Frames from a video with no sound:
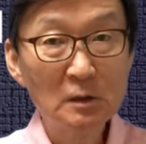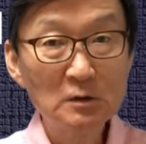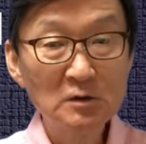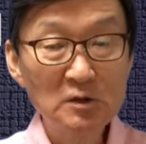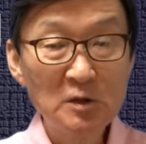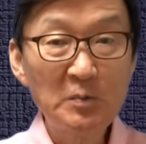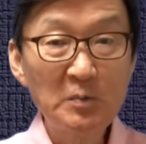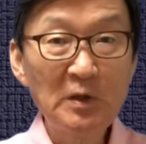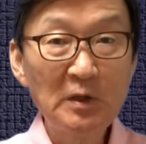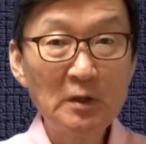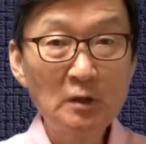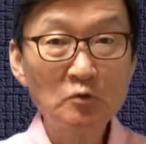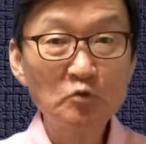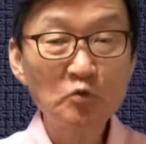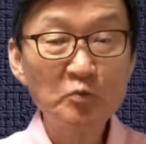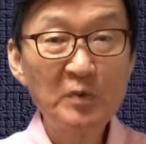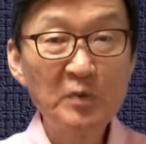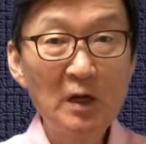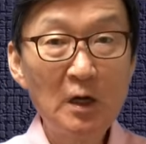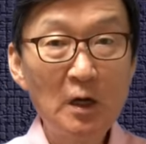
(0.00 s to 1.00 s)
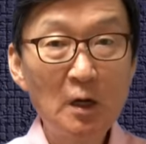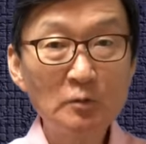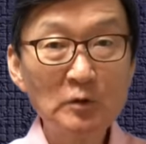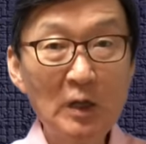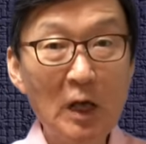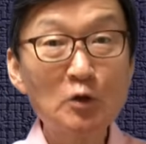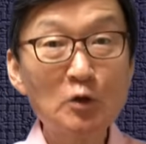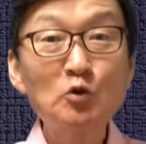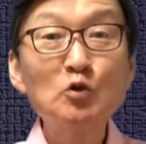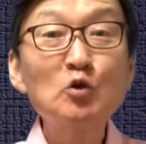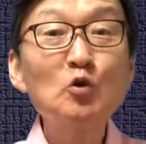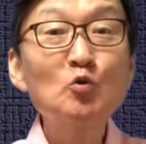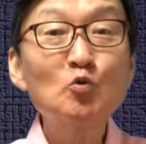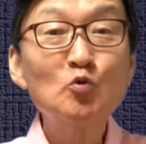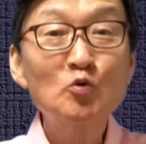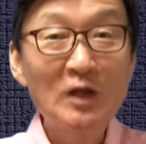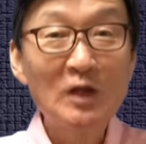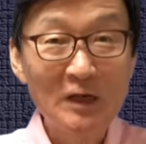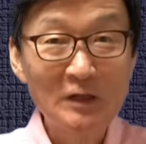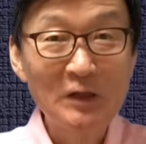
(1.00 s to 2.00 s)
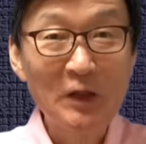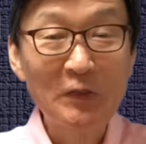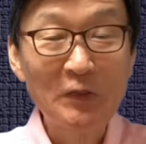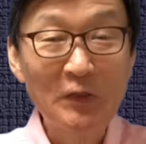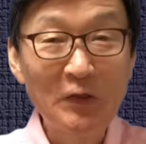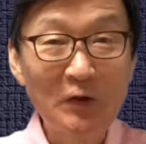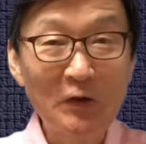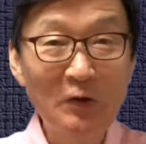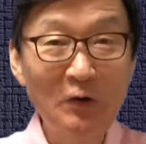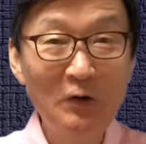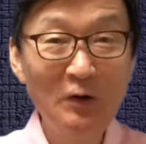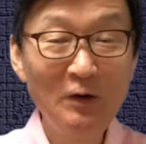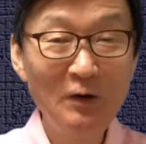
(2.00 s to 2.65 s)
시민이 투표하려면 다 귀국을 해야 된대요.